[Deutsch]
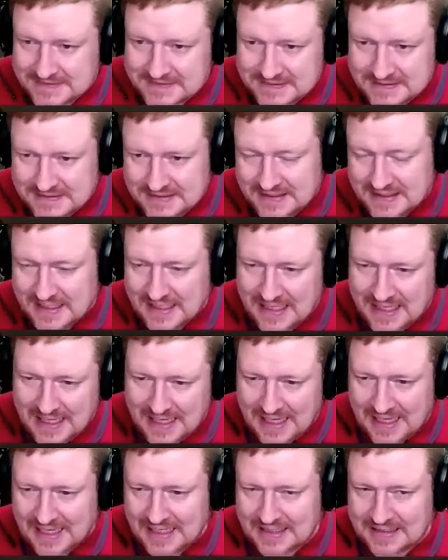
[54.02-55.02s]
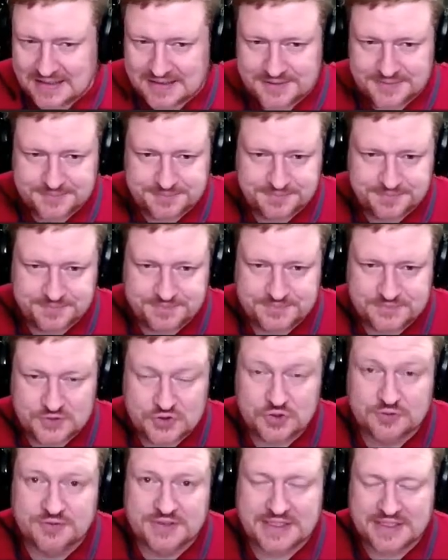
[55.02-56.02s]
Ah,
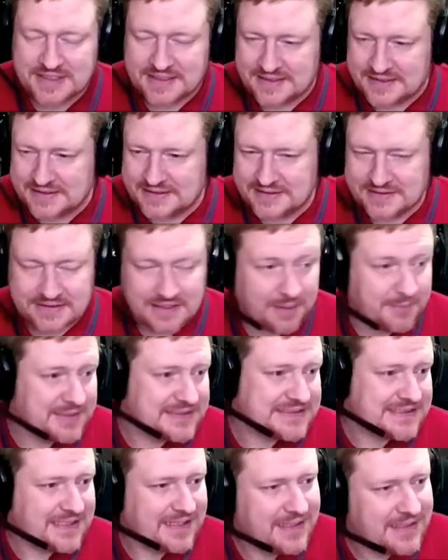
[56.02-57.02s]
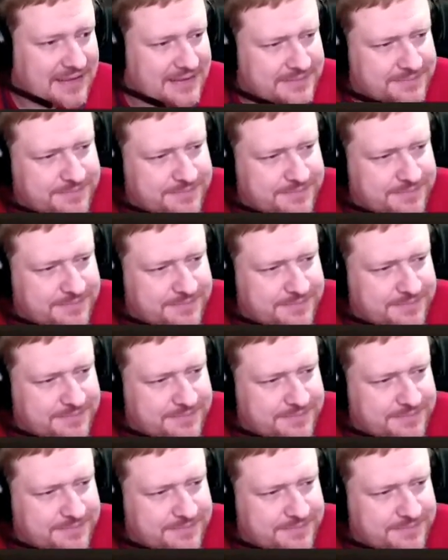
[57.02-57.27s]
schon wieder, äh, aber ist egal.